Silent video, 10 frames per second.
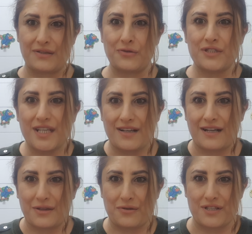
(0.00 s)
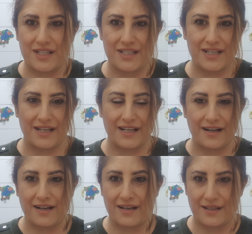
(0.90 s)
Но ну, те, которые сидели
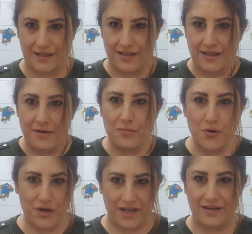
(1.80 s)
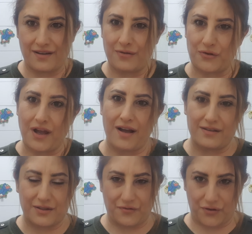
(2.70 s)
как муки у нас
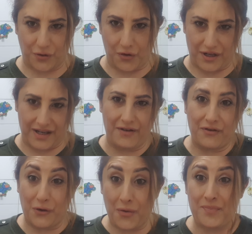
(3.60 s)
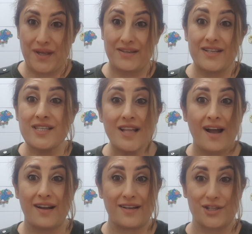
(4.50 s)
в той в группе, не
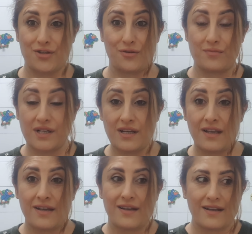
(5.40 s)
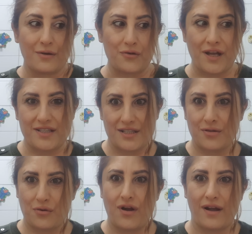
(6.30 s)
знали, что мы, у нас есть
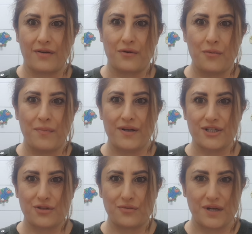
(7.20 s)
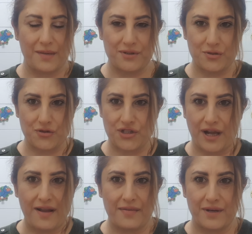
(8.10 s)
другая группа, что мы
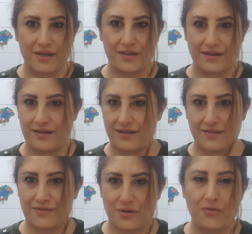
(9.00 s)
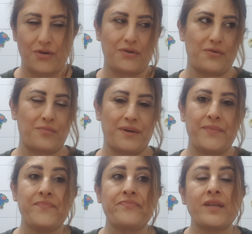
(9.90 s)
обсуждаем это в другой группе.
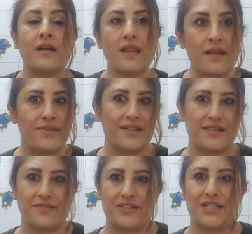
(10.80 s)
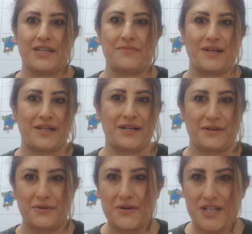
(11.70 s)
Ладно, девочки мои
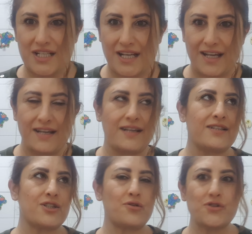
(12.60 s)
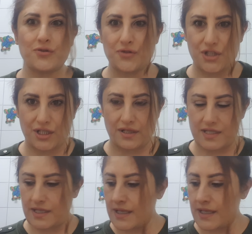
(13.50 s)
хорошие, что случилось?